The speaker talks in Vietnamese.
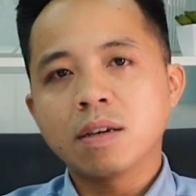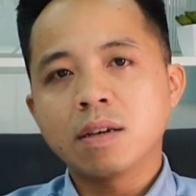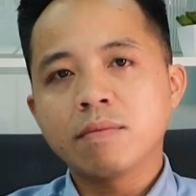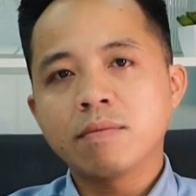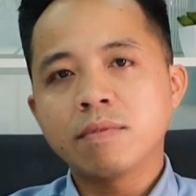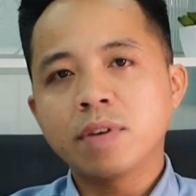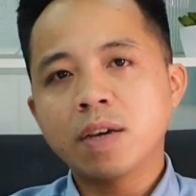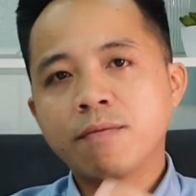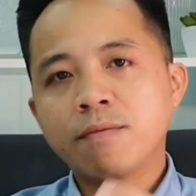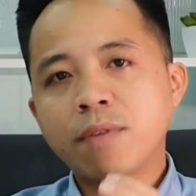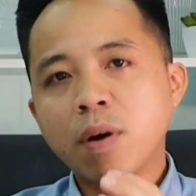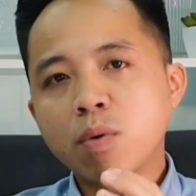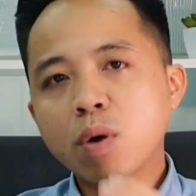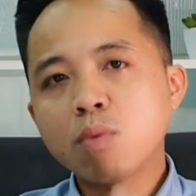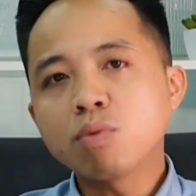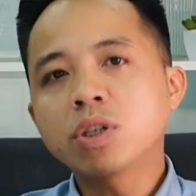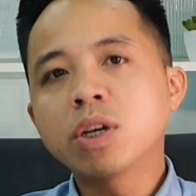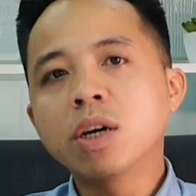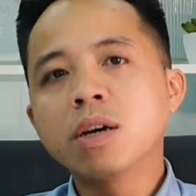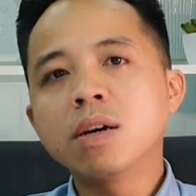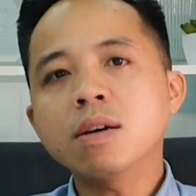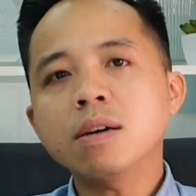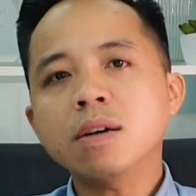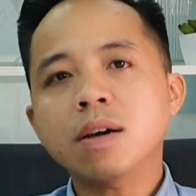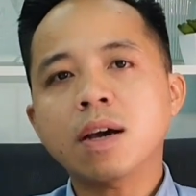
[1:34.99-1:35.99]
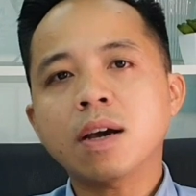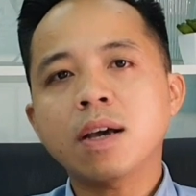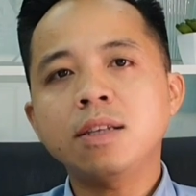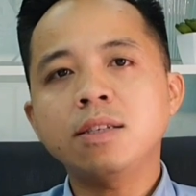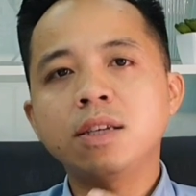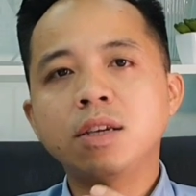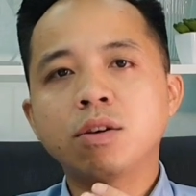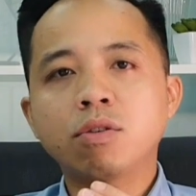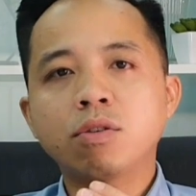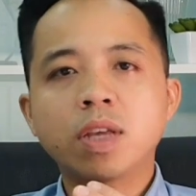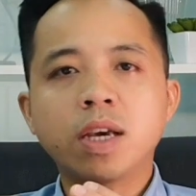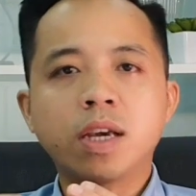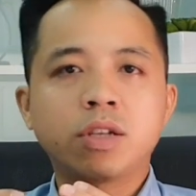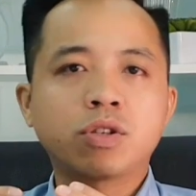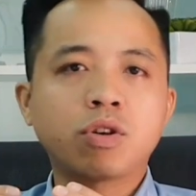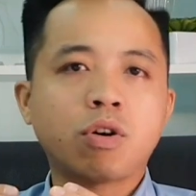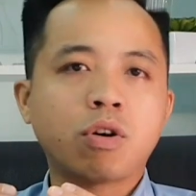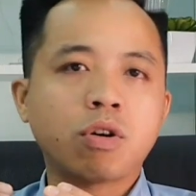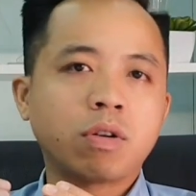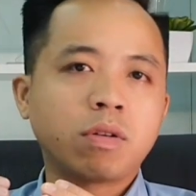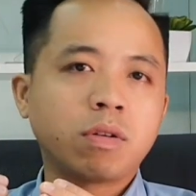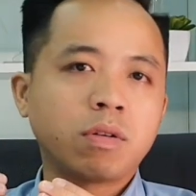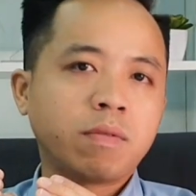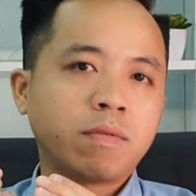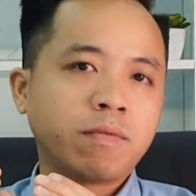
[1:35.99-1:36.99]
Về phòng công chứng, anh chị có thể
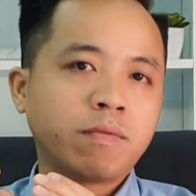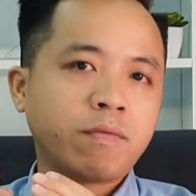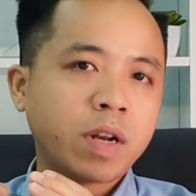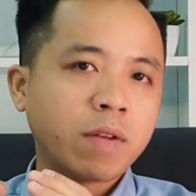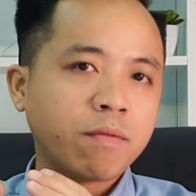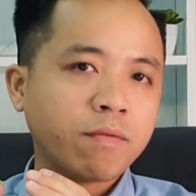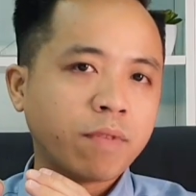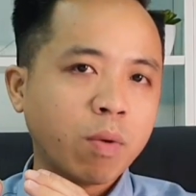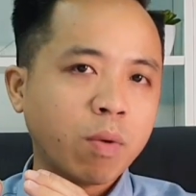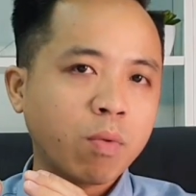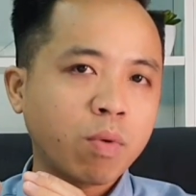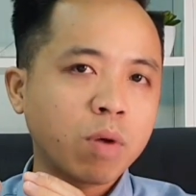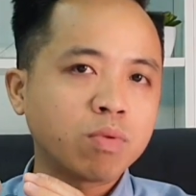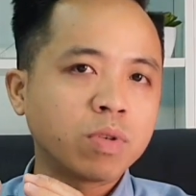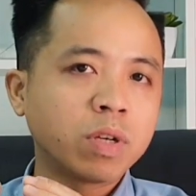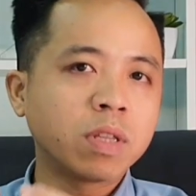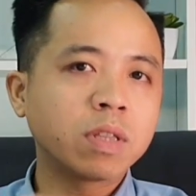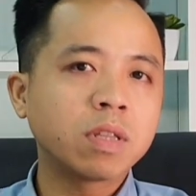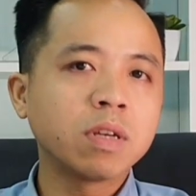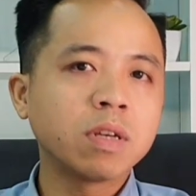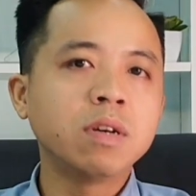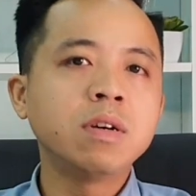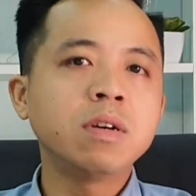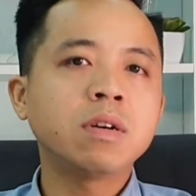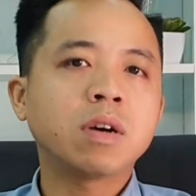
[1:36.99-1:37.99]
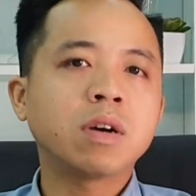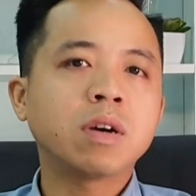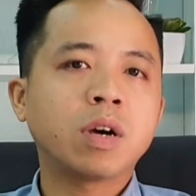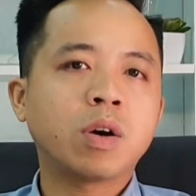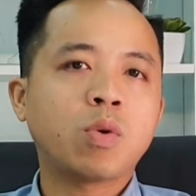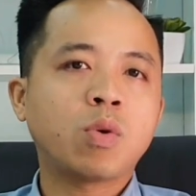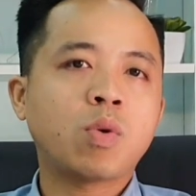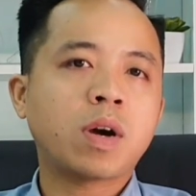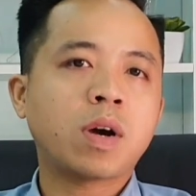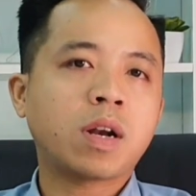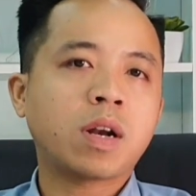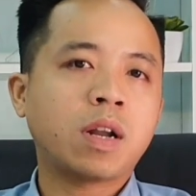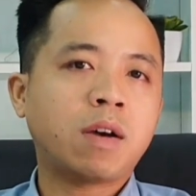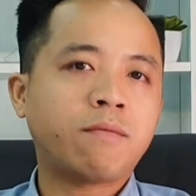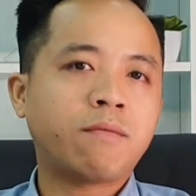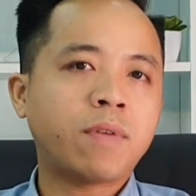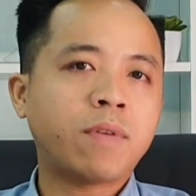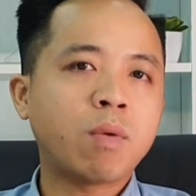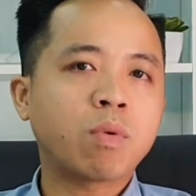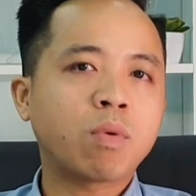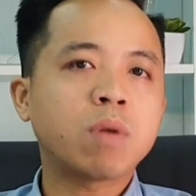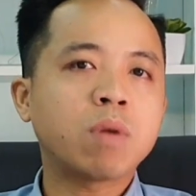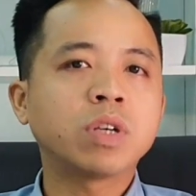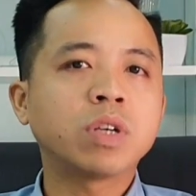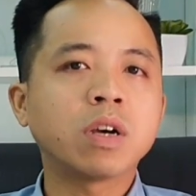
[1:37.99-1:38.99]
chọn văn phòng công chứng tư hoặc là
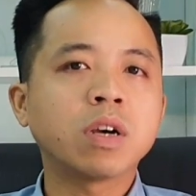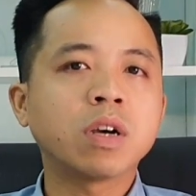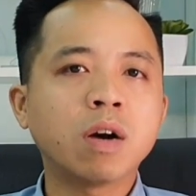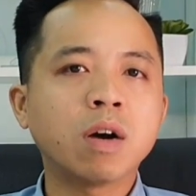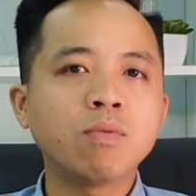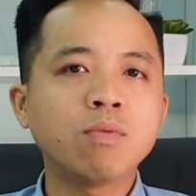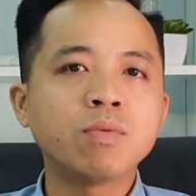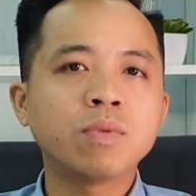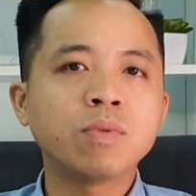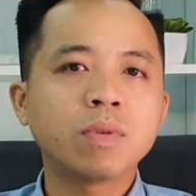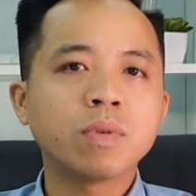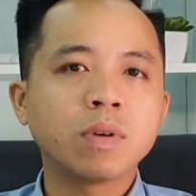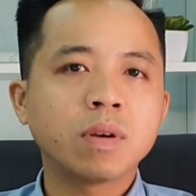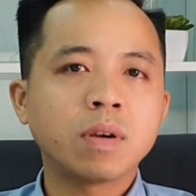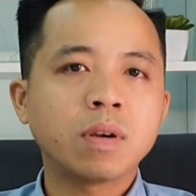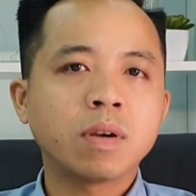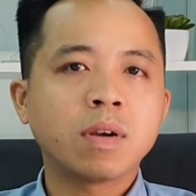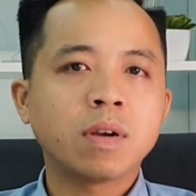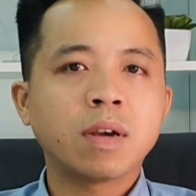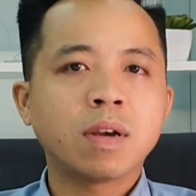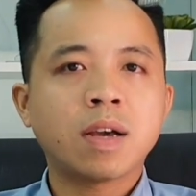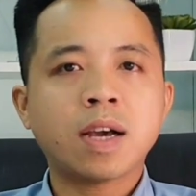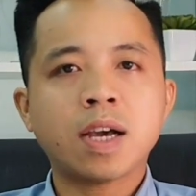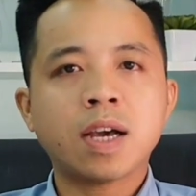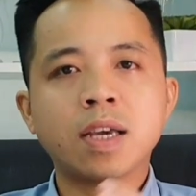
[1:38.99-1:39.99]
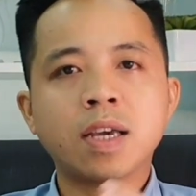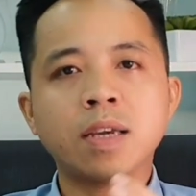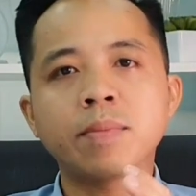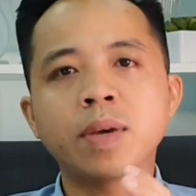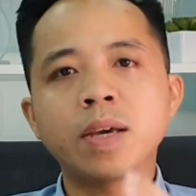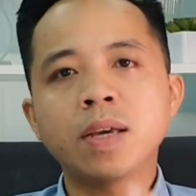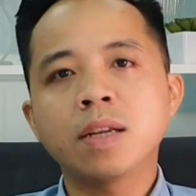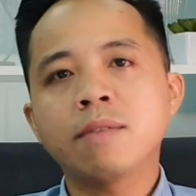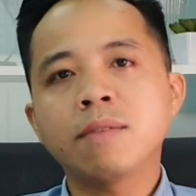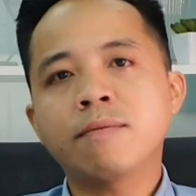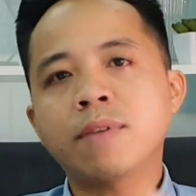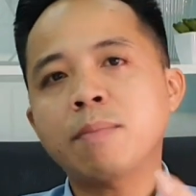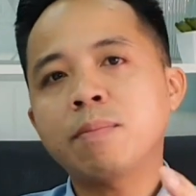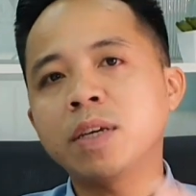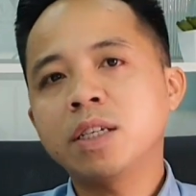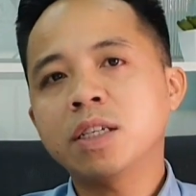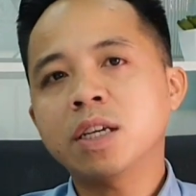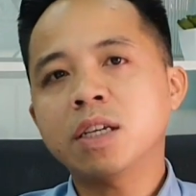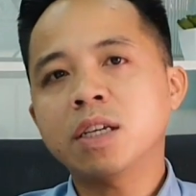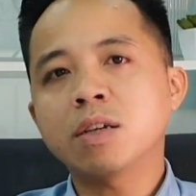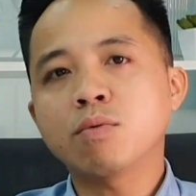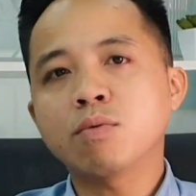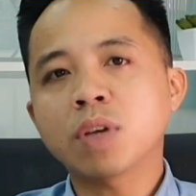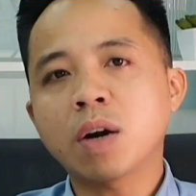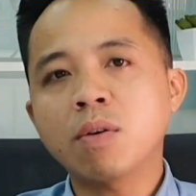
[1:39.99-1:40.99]
phòng công chứng công. Hai bên thì pháp lý
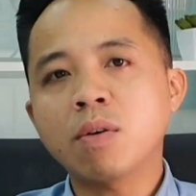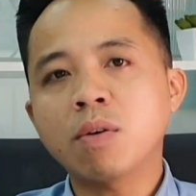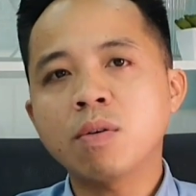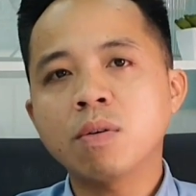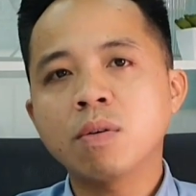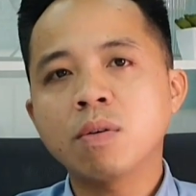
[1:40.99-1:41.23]
sẽ giống nhau.